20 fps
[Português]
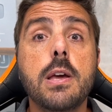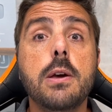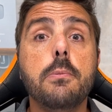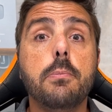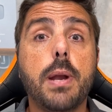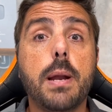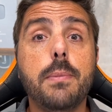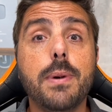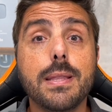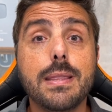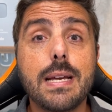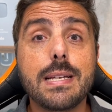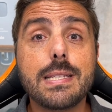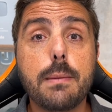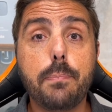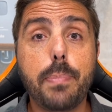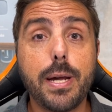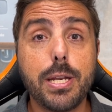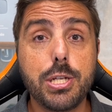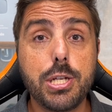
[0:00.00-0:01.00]
para mandar essa
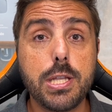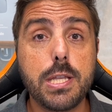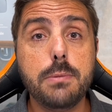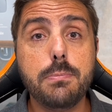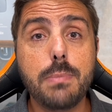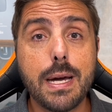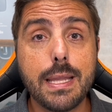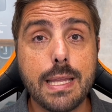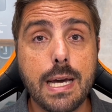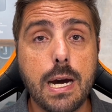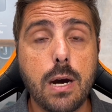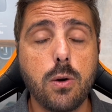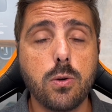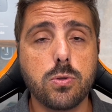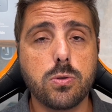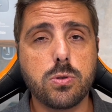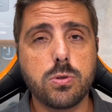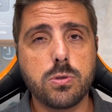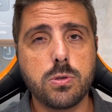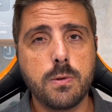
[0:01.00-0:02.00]
partida em
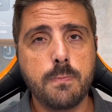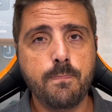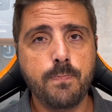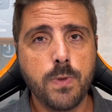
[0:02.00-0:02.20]
Manaus.